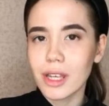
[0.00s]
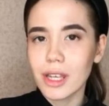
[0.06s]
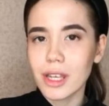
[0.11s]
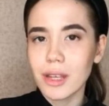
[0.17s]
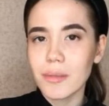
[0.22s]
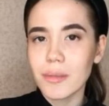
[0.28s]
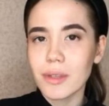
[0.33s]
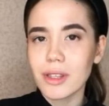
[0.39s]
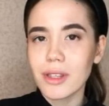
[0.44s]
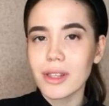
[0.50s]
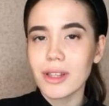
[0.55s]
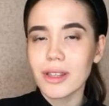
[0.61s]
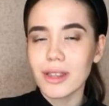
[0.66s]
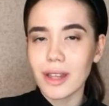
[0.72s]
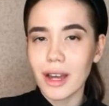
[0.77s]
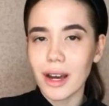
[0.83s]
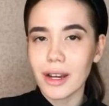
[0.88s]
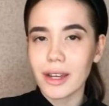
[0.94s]
Именно
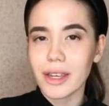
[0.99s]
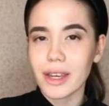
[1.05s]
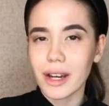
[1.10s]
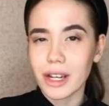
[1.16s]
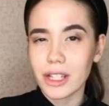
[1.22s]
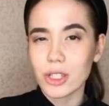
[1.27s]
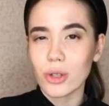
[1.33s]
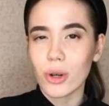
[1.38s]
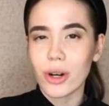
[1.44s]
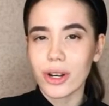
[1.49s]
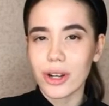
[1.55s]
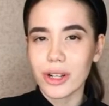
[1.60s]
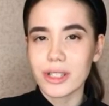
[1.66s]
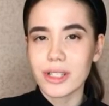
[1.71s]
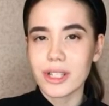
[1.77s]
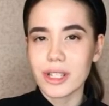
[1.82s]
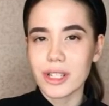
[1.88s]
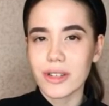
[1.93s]
так я хочу
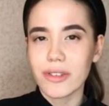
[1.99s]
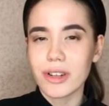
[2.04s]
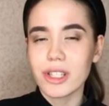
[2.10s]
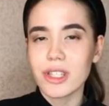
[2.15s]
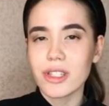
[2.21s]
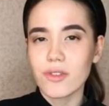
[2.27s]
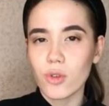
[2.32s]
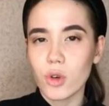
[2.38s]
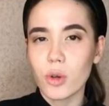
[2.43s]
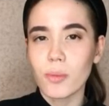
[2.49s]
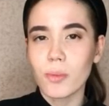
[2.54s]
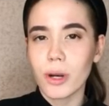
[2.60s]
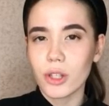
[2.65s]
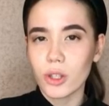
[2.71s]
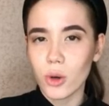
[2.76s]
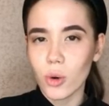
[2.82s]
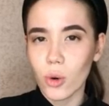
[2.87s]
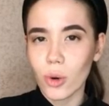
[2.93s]
охарактеризовать свой
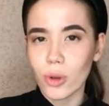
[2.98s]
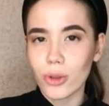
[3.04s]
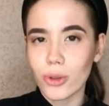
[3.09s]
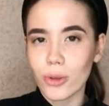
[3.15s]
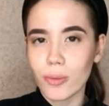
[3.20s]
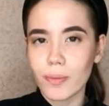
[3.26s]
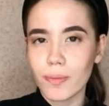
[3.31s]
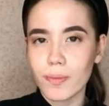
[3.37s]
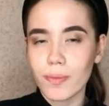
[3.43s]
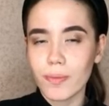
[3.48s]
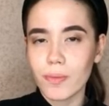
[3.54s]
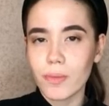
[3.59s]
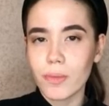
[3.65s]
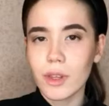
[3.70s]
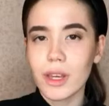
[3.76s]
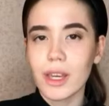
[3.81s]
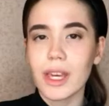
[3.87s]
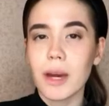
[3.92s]
подход.
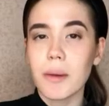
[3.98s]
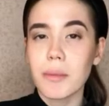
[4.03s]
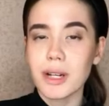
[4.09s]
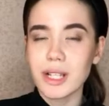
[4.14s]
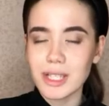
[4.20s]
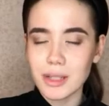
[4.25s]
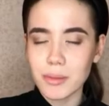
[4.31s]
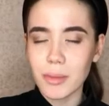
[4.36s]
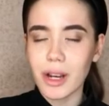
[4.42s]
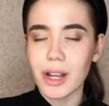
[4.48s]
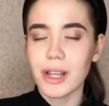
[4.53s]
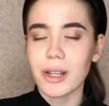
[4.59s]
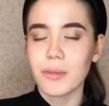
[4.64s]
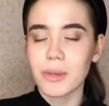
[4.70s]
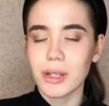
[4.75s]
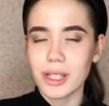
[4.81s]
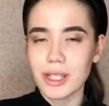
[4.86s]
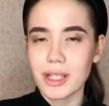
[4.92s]
Я максимально
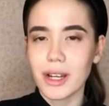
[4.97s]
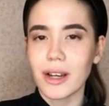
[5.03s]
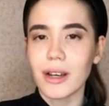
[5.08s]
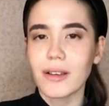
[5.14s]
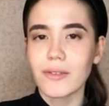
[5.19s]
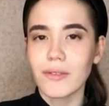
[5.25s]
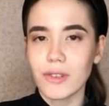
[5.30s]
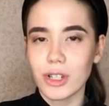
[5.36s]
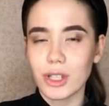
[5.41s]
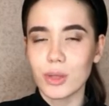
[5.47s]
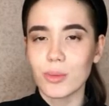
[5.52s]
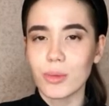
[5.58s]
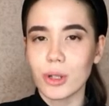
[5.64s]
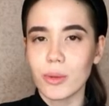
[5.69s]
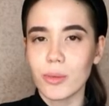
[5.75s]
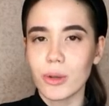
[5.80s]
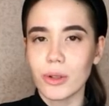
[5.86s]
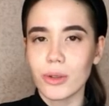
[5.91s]
близка вашему
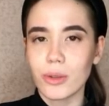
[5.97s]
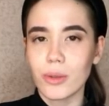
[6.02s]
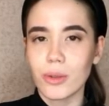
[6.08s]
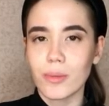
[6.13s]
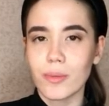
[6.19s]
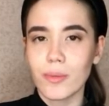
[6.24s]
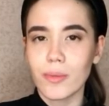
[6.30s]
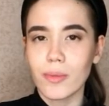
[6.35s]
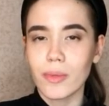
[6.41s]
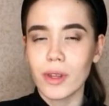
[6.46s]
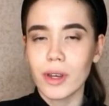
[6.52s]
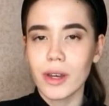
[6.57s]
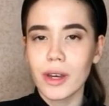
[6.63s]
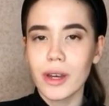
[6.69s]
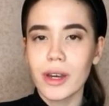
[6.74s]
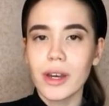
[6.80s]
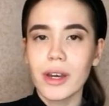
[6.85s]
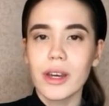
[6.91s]
ребенку.
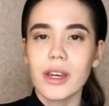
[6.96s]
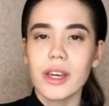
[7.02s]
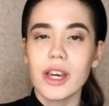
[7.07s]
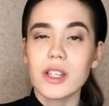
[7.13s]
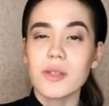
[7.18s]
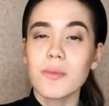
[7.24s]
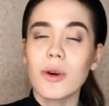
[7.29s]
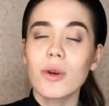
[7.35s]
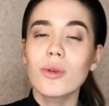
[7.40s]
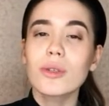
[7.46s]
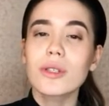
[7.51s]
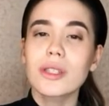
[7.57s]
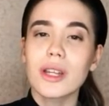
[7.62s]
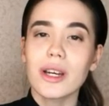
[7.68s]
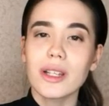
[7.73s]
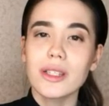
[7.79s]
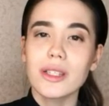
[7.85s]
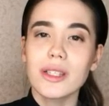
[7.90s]
Я смогу
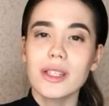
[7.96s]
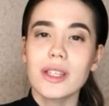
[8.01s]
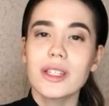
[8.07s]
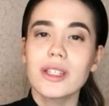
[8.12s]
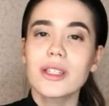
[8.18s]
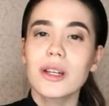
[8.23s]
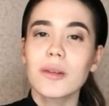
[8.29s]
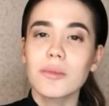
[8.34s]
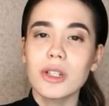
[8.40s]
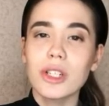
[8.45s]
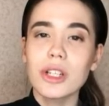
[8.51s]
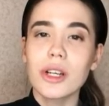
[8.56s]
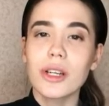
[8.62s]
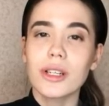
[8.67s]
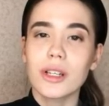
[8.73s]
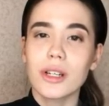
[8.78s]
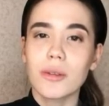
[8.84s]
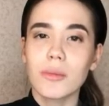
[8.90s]
стать
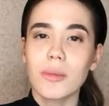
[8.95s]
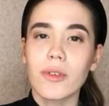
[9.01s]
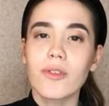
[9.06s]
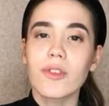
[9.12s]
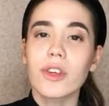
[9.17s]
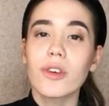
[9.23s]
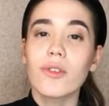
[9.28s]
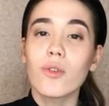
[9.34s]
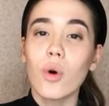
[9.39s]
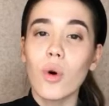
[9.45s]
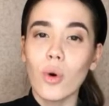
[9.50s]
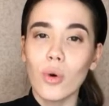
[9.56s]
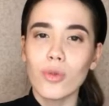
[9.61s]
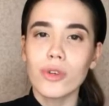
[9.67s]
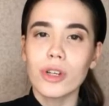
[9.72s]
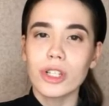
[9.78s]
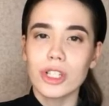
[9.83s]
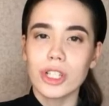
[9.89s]
единомышленником в его
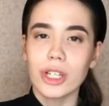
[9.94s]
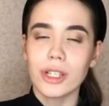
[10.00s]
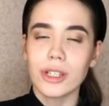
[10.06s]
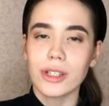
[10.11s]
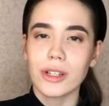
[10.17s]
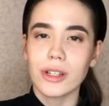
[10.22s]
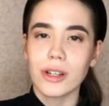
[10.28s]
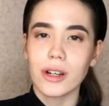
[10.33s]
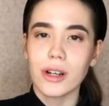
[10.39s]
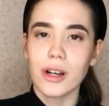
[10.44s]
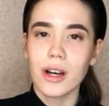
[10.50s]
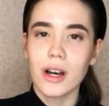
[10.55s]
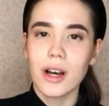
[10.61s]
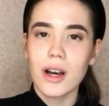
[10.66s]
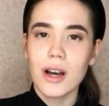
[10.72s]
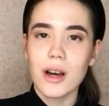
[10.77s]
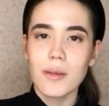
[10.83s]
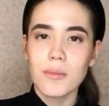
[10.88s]
увлечениях,
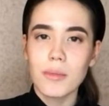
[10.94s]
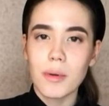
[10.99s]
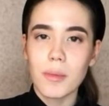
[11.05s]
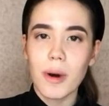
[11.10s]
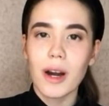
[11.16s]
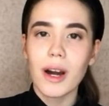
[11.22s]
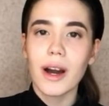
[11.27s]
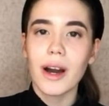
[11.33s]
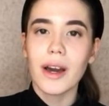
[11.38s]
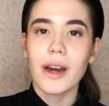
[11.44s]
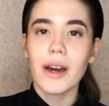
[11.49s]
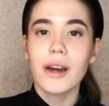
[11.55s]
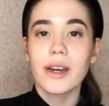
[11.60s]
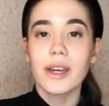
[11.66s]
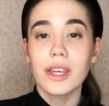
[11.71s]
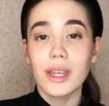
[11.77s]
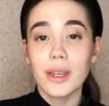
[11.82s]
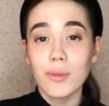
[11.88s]
помогая
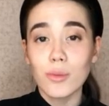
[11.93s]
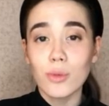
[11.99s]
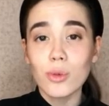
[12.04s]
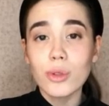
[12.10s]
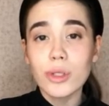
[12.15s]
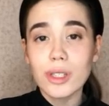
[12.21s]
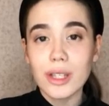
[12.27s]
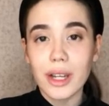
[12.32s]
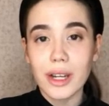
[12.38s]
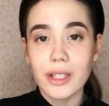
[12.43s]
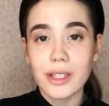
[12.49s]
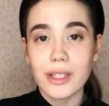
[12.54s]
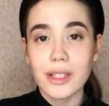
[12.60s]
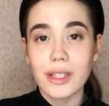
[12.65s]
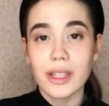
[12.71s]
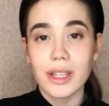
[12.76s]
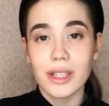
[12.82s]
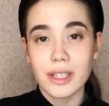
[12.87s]
ему стать
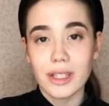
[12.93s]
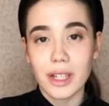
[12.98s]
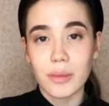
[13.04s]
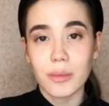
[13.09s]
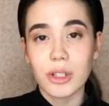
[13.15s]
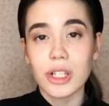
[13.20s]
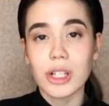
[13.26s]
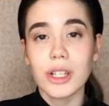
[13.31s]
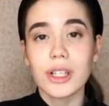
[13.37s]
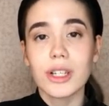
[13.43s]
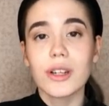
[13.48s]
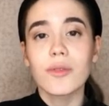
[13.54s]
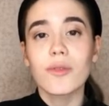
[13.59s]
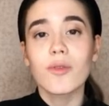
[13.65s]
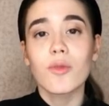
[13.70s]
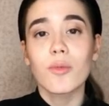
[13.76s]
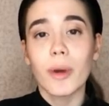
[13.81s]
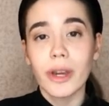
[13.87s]
единомышленником
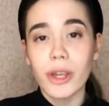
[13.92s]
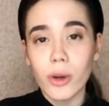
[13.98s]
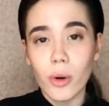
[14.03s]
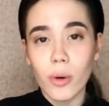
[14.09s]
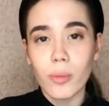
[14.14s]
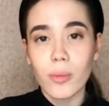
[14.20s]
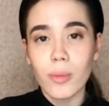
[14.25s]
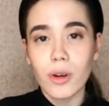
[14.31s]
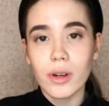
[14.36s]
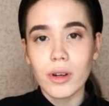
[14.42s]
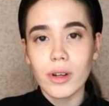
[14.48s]
в моем,